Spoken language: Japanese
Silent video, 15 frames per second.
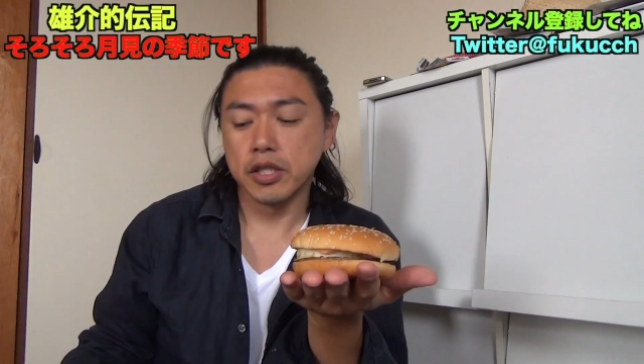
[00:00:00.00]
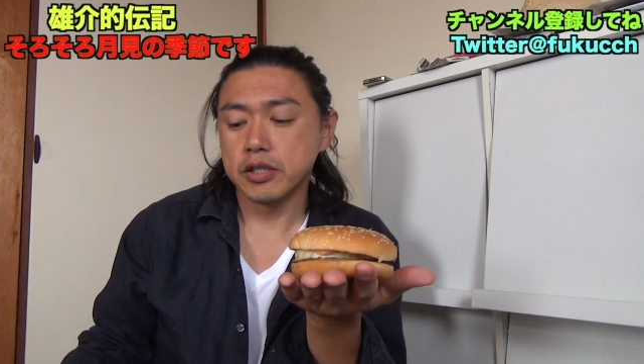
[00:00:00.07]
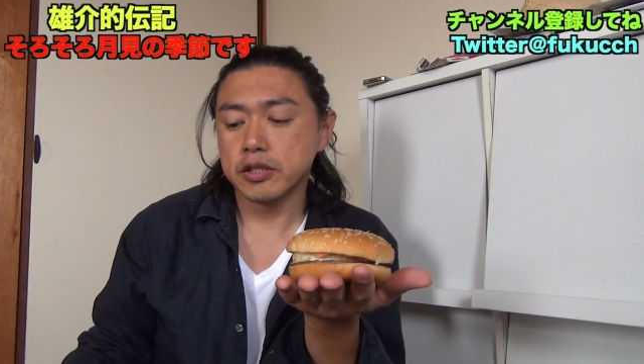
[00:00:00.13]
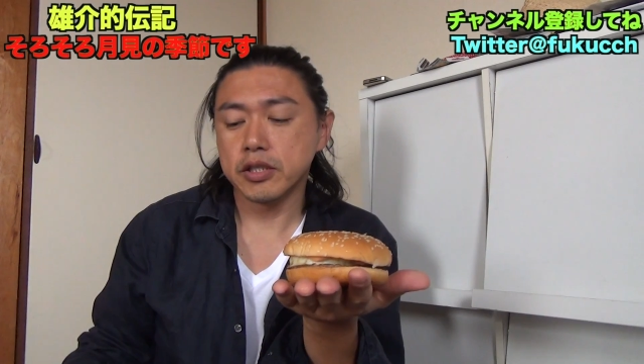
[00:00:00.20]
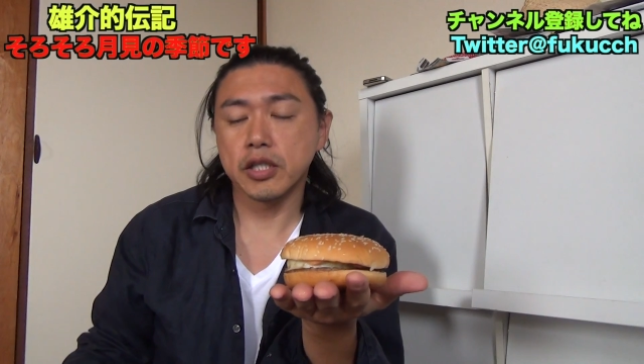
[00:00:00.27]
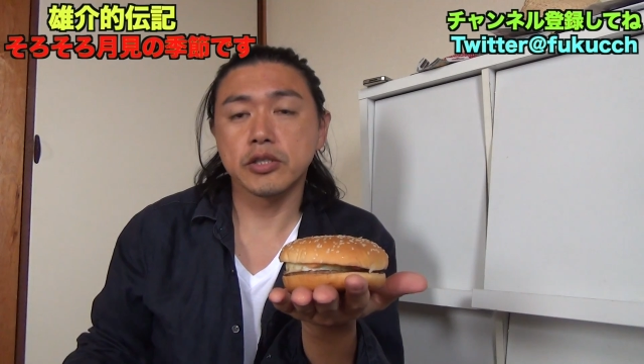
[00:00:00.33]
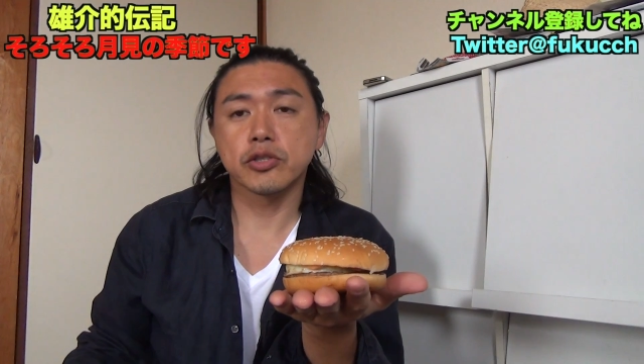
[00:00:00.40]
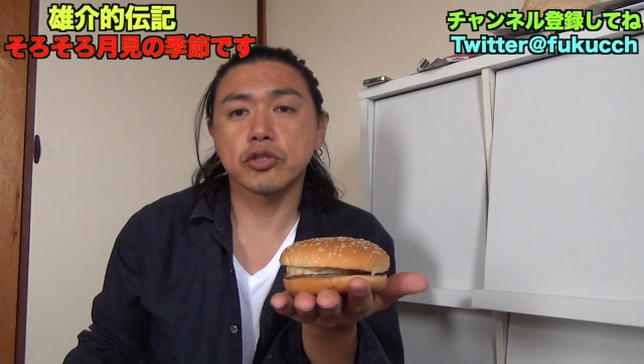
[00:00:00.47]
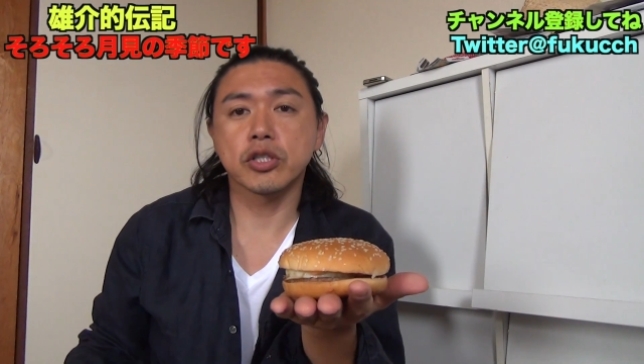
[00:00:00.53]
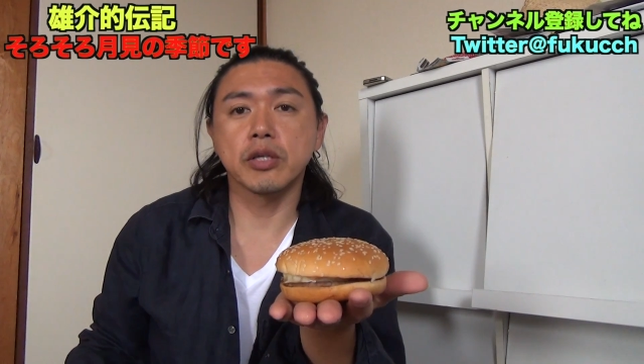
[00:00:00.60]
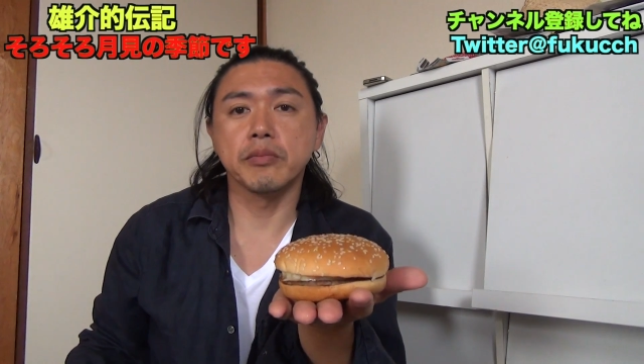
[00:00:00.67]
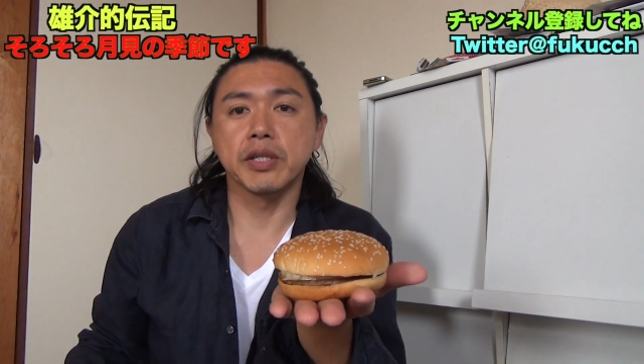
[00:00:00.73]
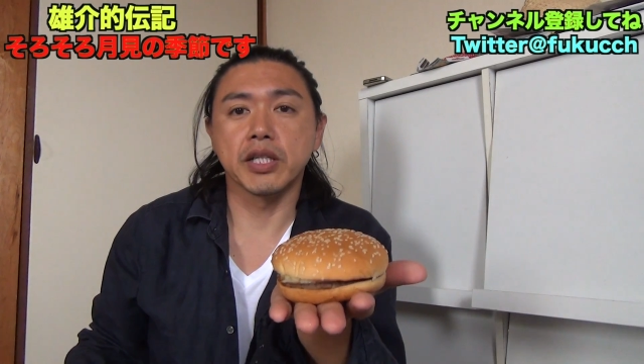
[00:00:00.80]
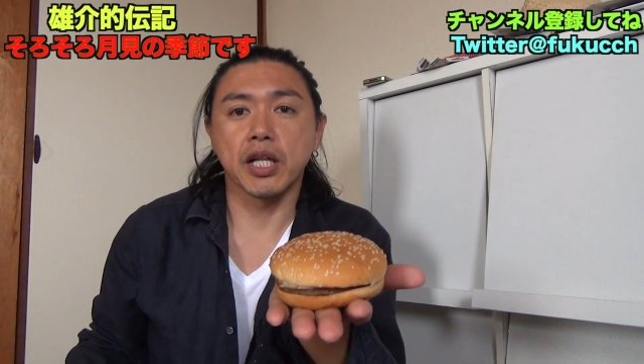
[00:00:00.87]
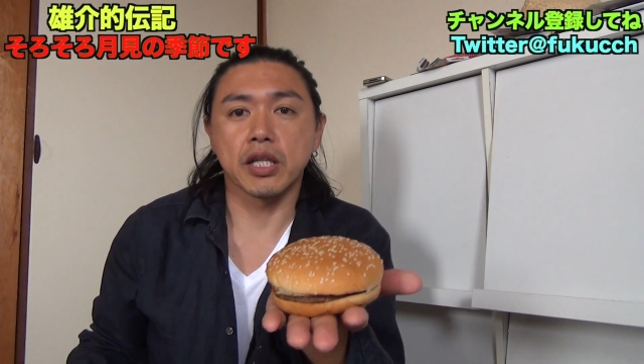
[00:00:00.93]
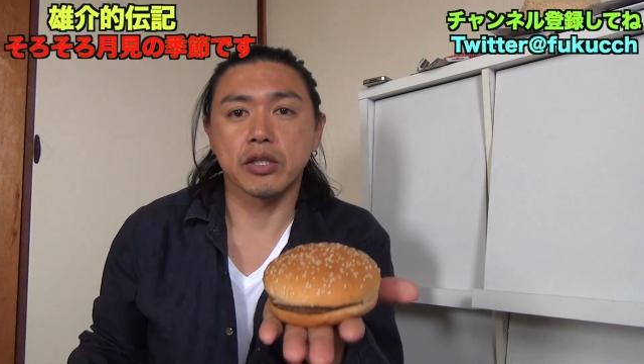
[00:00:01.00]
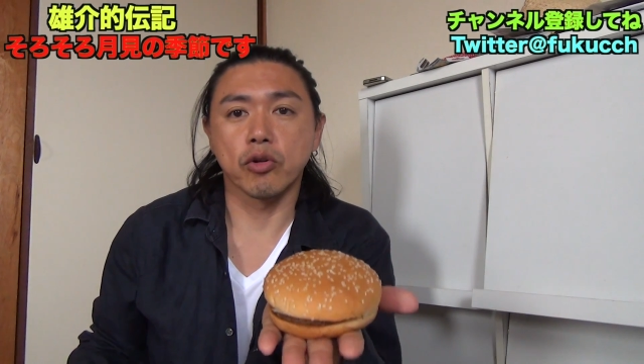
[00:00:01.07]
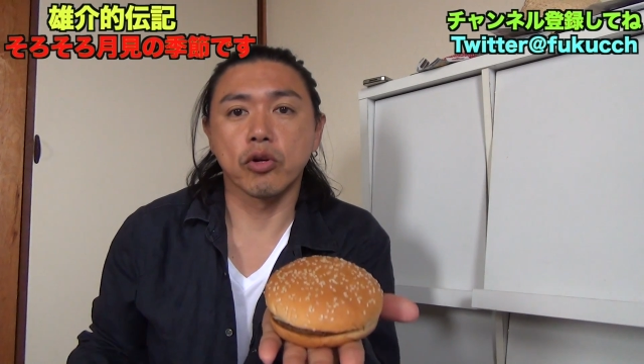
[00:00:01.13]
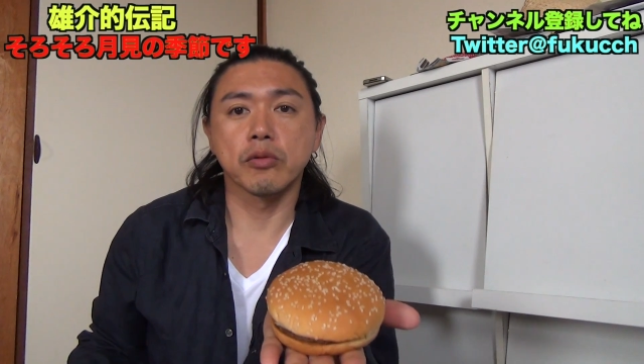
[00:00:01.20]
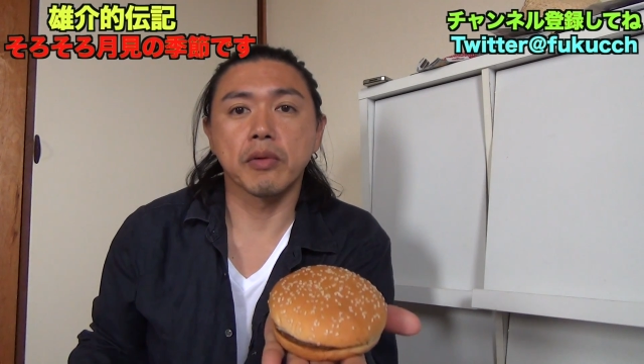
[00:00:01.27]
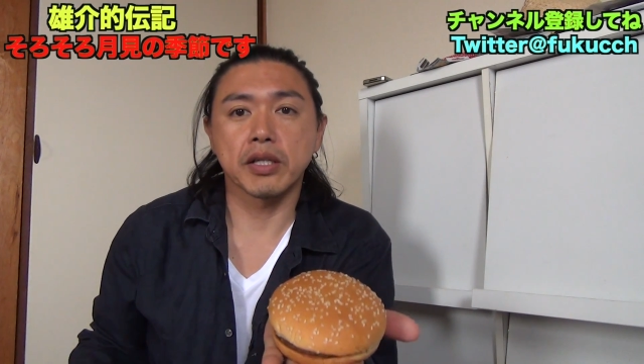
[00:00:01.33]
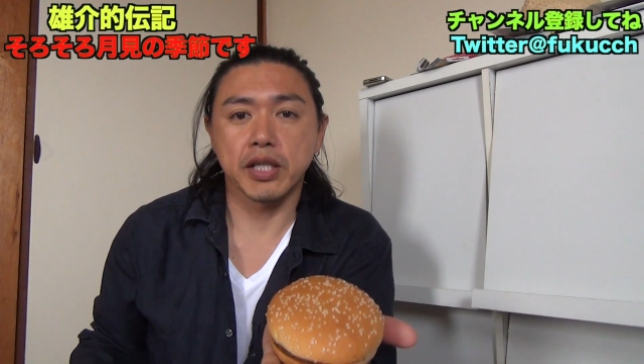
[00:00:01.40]
全然月見になって
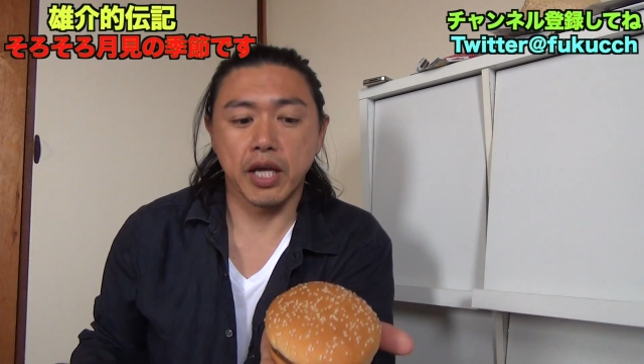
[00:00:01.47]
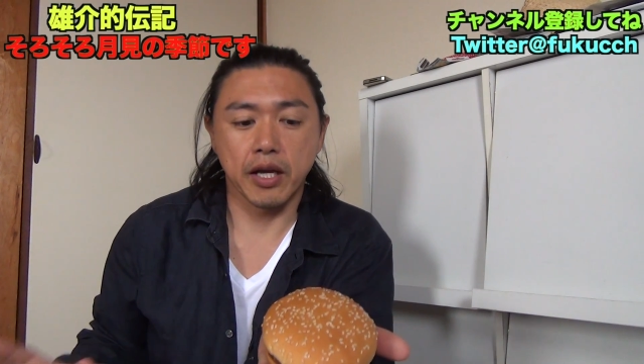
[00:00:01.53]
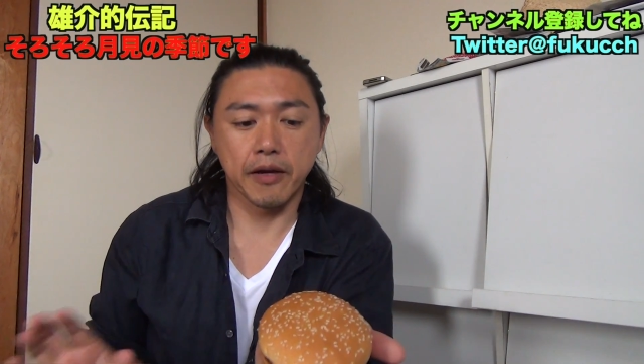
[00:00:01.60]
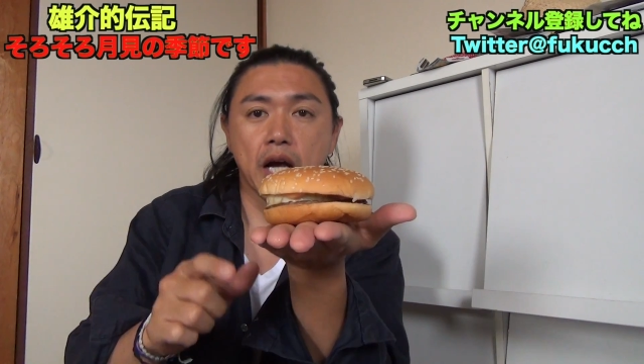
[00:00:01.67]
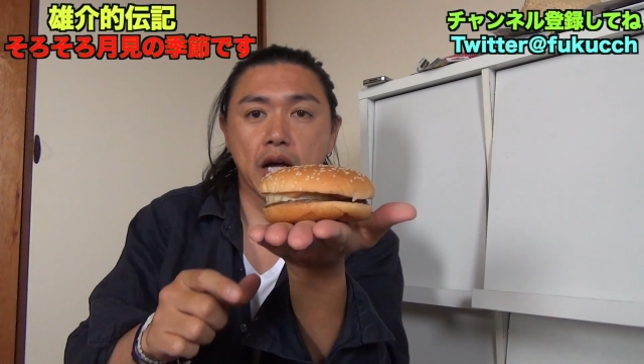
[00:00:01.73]
おりません。